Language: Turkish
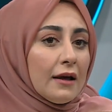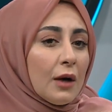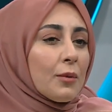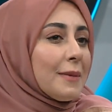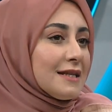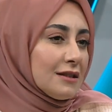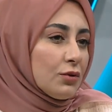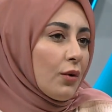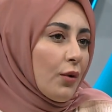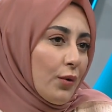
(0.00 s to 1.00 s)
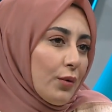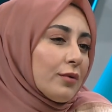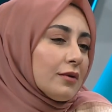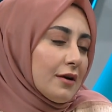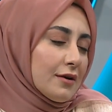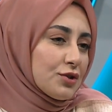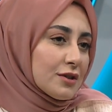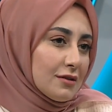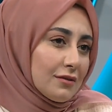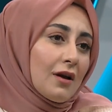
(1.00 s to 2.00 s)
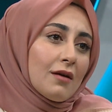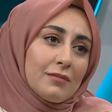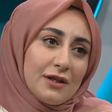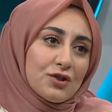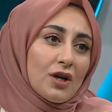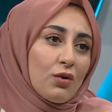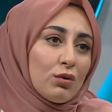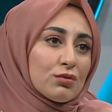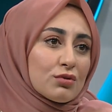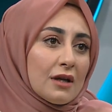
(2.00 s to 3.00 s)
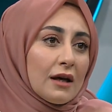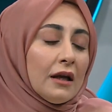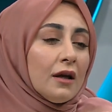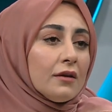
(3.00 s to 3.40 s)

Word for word: Ama Büyük besin önemli, değil mi? açısından bakacak olursak...